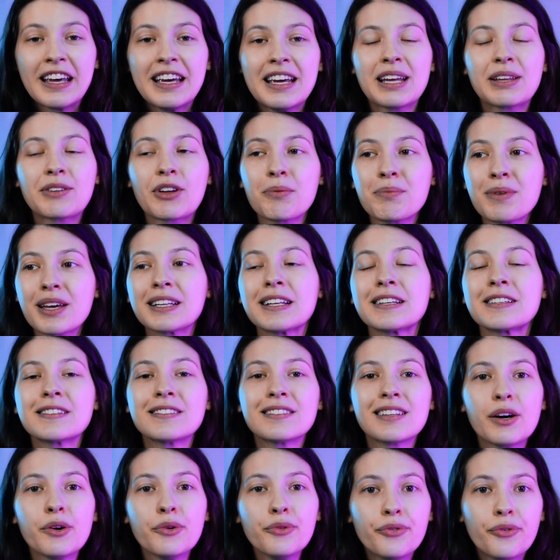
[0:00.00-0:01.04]
Então a minha
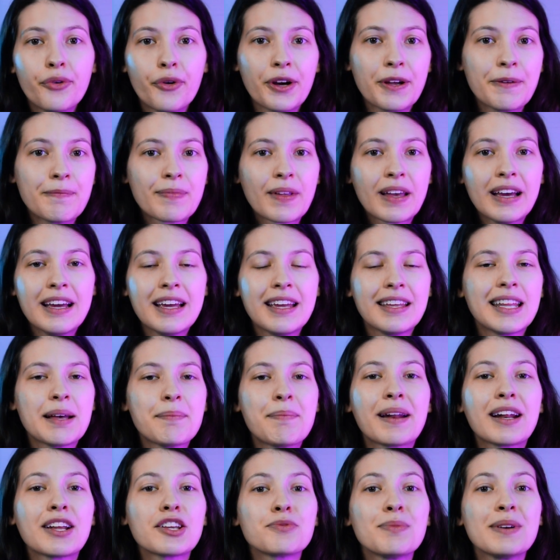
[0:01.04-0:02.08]
decisão foi,
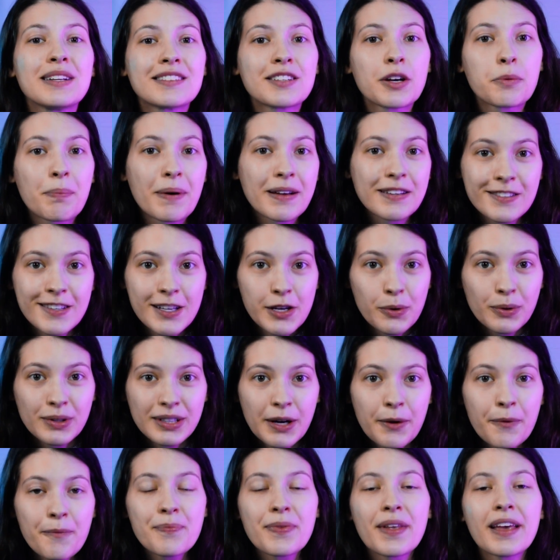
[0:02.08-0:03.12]
independentemente se eu passei ou
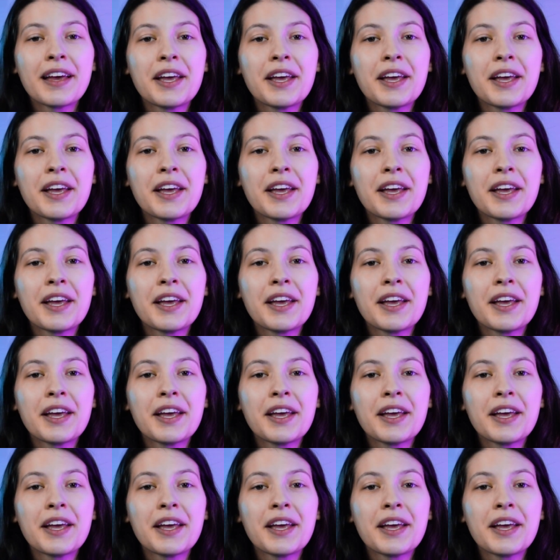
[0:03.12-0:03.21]
não,